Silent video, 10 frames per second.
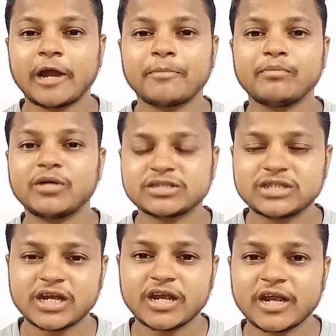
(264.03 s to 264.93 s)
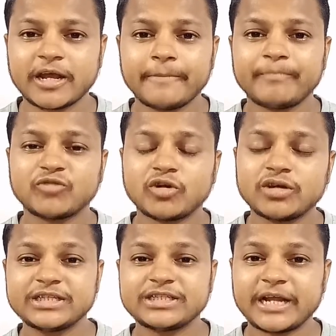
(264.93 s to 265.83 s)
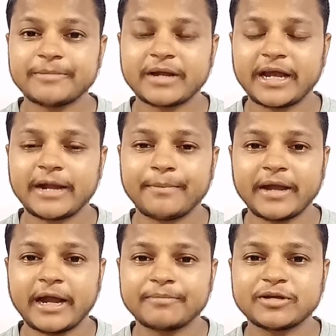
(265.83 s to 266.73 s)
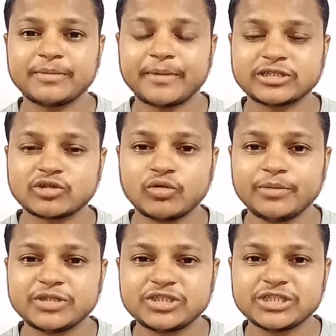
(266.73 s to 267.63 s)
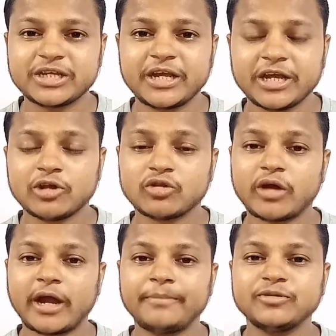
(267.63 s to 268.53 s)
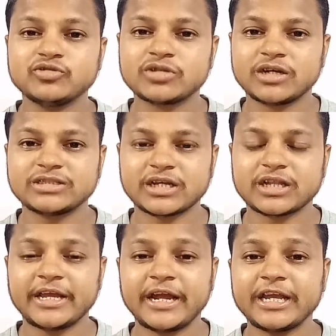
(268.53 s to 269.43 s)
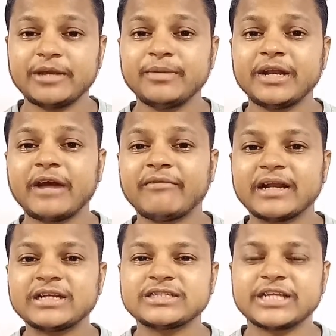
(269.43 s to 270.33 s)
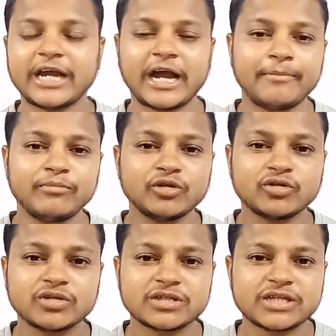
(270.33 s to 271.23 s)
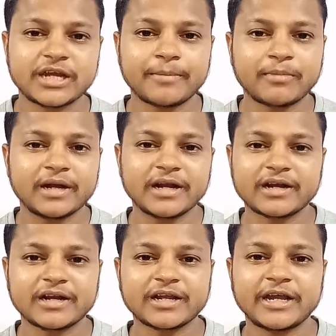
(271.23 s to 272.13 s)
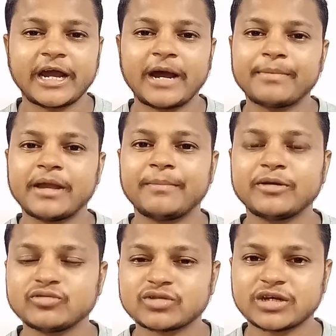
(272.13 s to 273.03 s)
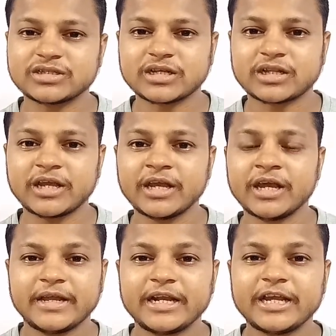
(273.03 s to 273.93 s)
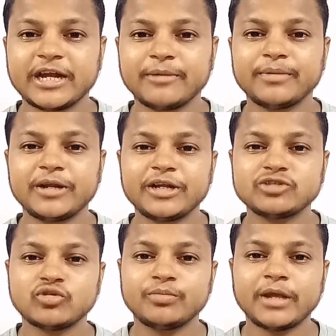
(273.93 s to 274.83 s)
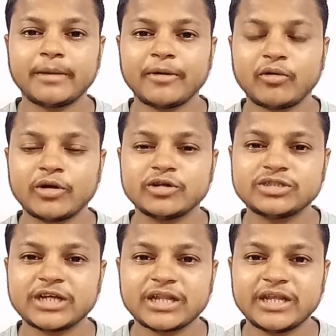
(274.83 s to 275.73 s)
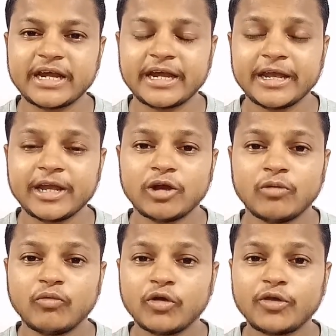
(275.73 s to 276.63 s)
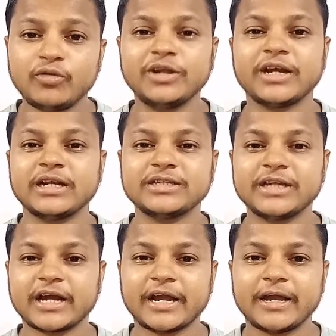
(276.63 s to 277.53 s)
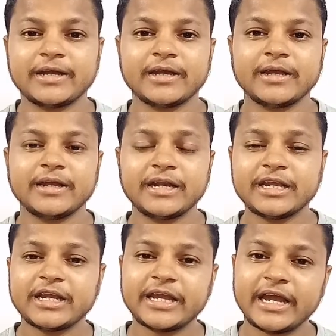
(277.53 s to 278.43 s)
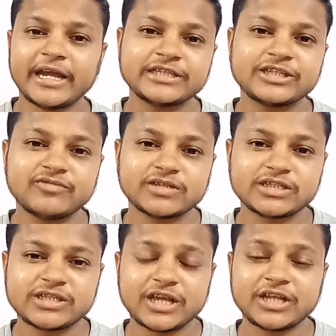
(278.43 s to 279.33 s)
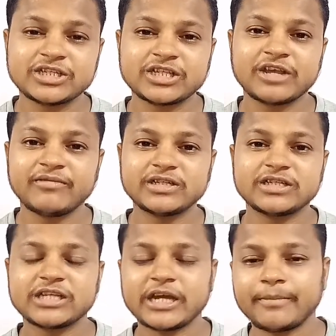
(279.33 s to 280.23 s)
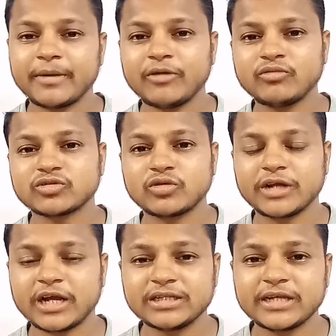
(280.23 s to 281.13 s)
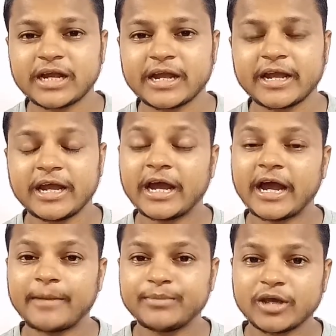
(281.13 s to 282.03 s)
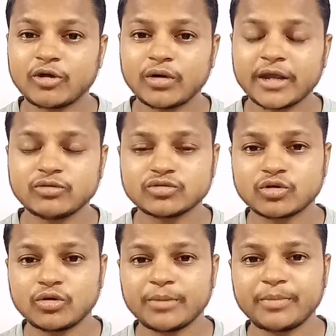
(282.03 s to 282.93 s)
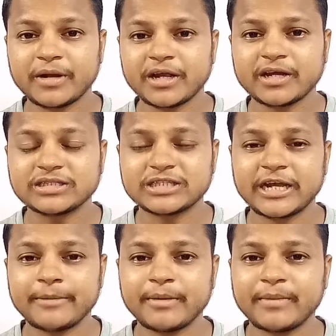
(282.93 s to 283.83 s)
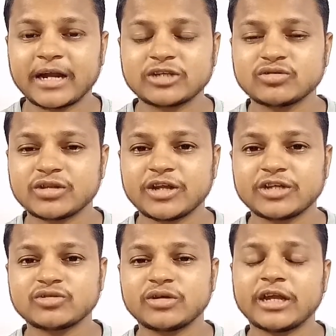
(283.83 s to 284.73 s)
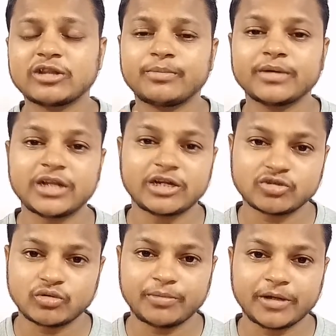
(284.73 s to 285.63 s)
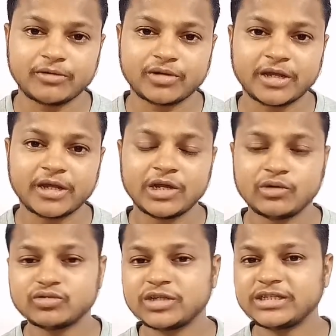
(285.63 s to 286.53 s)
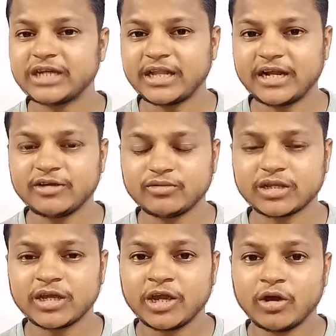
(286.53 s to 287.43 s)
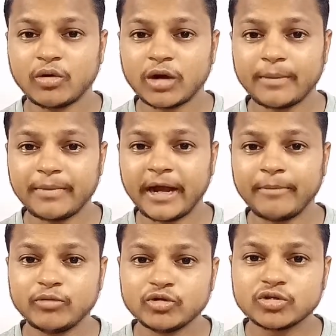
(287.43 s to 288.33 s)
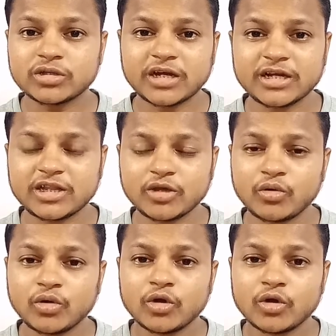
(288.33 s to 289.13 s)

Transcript: आप बर्ड्स देखेंगे तो इस टाइप का यहाँ पे आपके पास कोई भी चीज़ है तो आप यूज़ कर सकते हैं यानी कि बिना वायरलेस से आप ब्लूटूथ से आप कनेक्ट करके आप यहाँ पे यूज़ कर सकते हैं यानी कि कंपनी ने जो भी यहाँ पे ऑडियो जैक दिया है वो क्यों निकाल दिया गया यानी कि क्या ऐसी वजह थी जिसकी वजह से यहाँ पे उसको निकाल दिया गया आप देखोगे उसको रिपेयरिंग खर्चा यहाँ पे 1200 1300 या तो पंद्रह सौ रुपये होता है उससे ज़्यादा नहीं होती और यहाँ पे आप ब्लूटूथ खरीदते हो